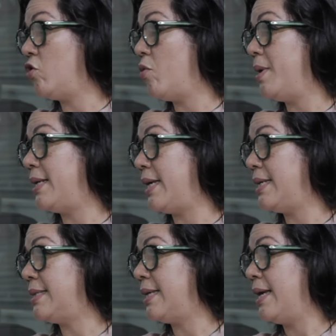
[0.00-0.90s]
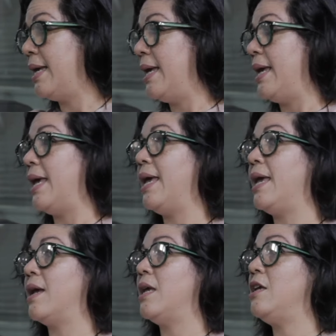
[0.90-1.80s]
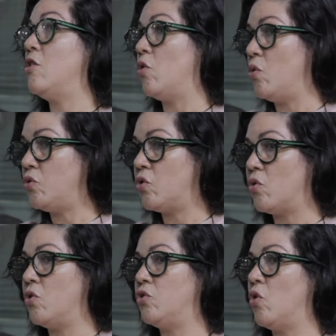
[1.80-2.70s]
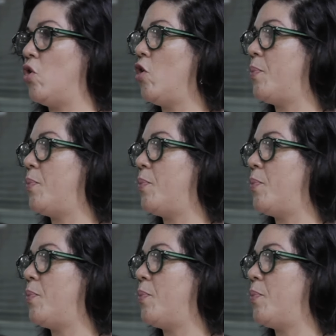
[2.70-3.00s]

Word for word: 2015 eh, incluso con todo los...